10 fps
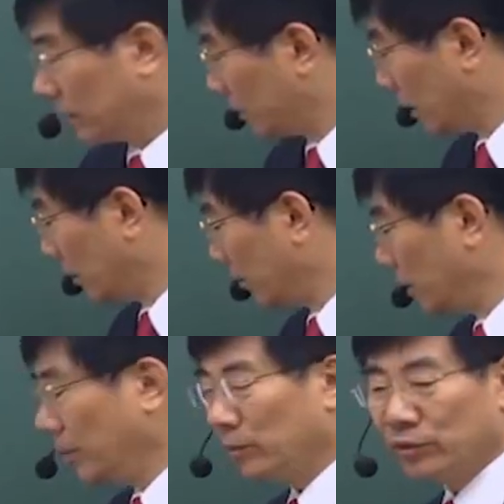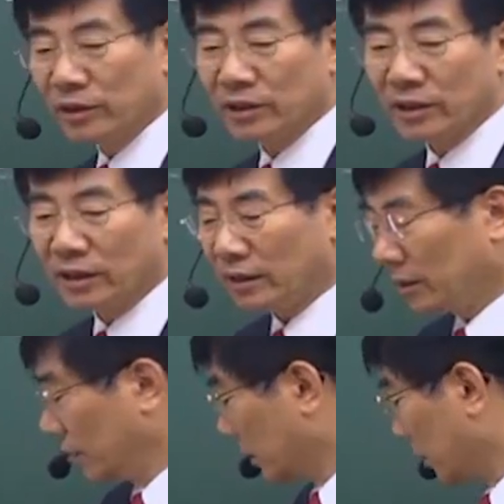이게 이백 문제니까.
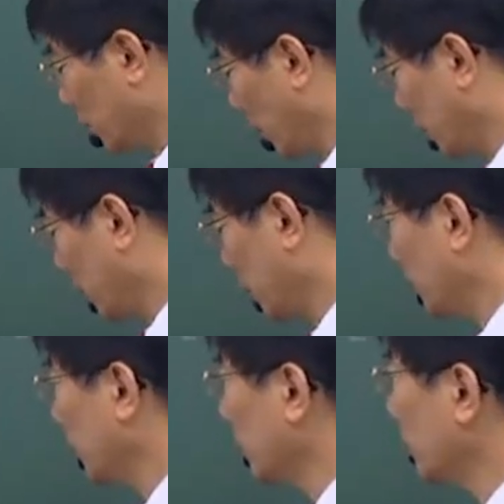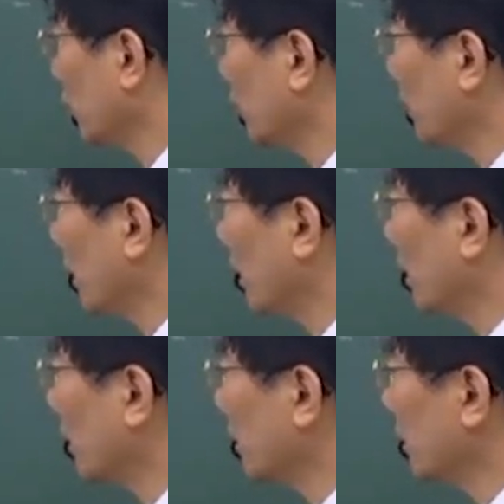그래서 굉장히 퍼센트가
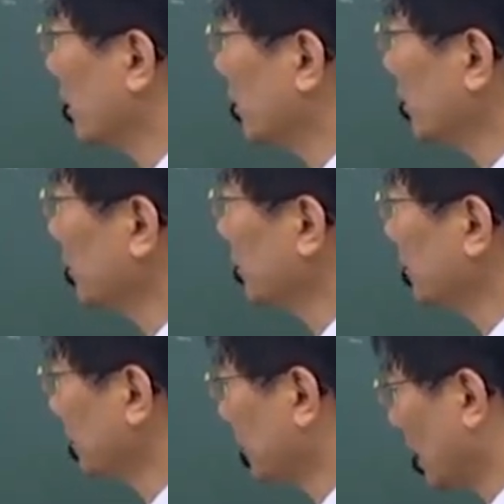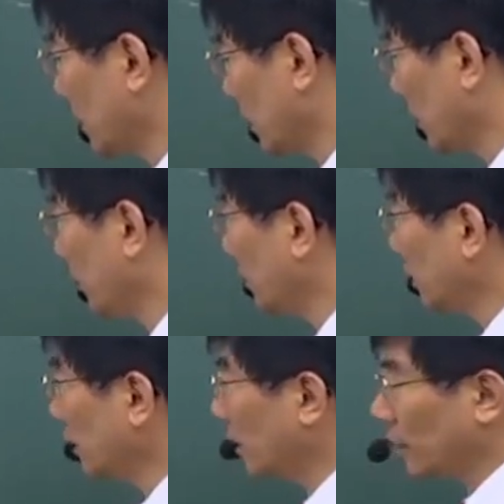높다. 그런 이야기죠. 그래서 이게
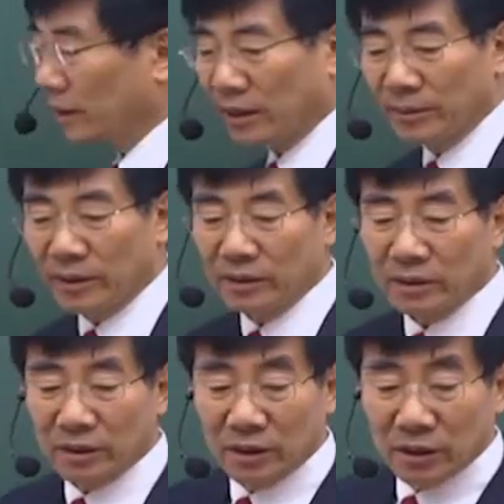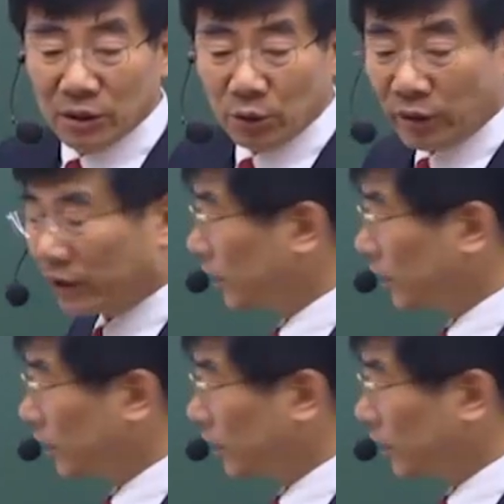퍼센트를 나타내면 요게